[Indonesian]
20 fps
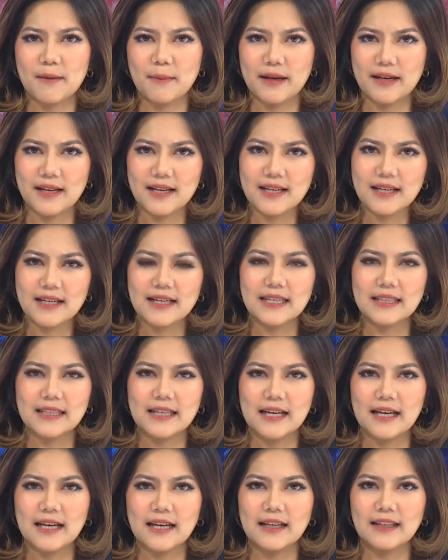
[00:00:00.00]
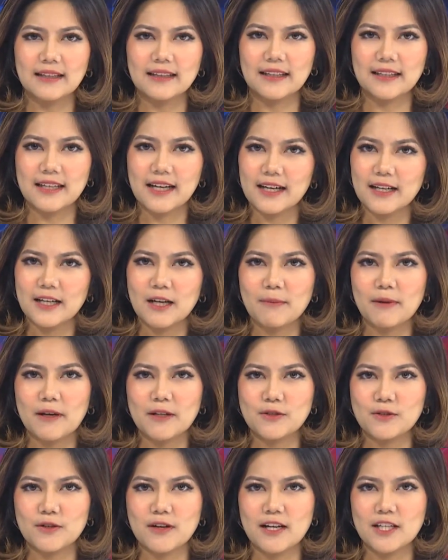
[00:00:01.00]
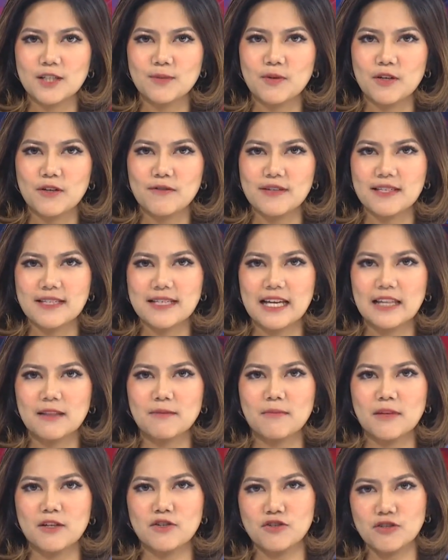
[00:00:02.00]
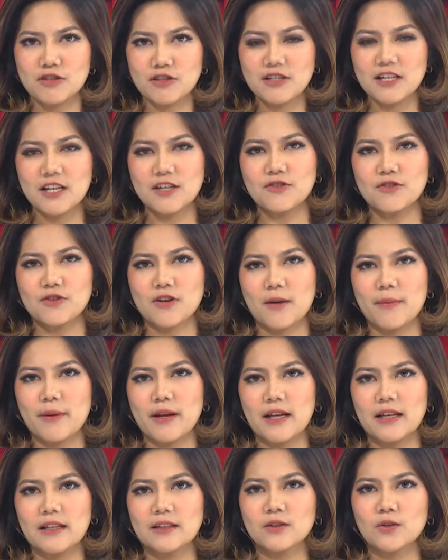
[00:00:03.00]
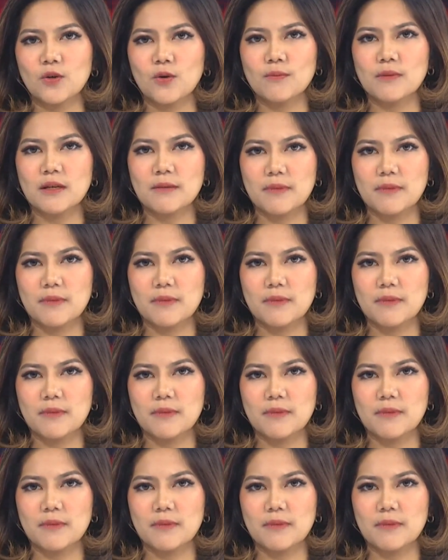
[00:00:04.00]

kita tanyakan kepada jurnalis Universe Said Masyur dan juru kamera Tommy Pribadi.